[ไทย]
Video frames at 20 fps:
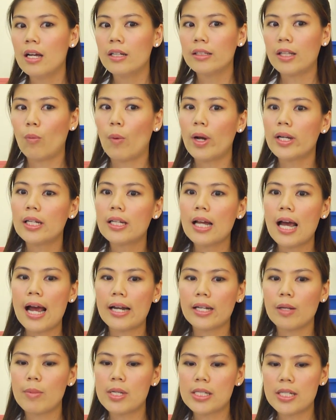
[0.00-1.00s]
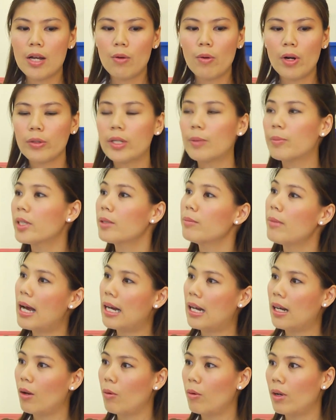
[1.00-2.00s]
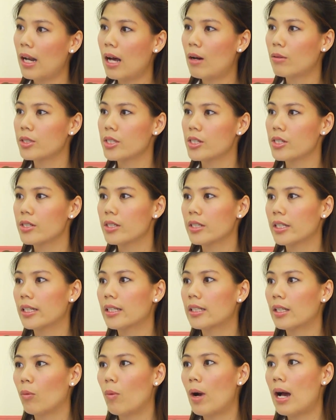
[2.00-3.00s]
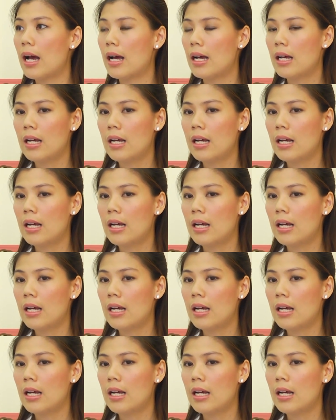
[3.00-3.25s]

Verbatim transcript: แต่ว่านิทานเนี่ยไม่ใช่ว่าเราหยิบขึ้นมาแล้วเราก็เล่าเฉยๆแต่ว่า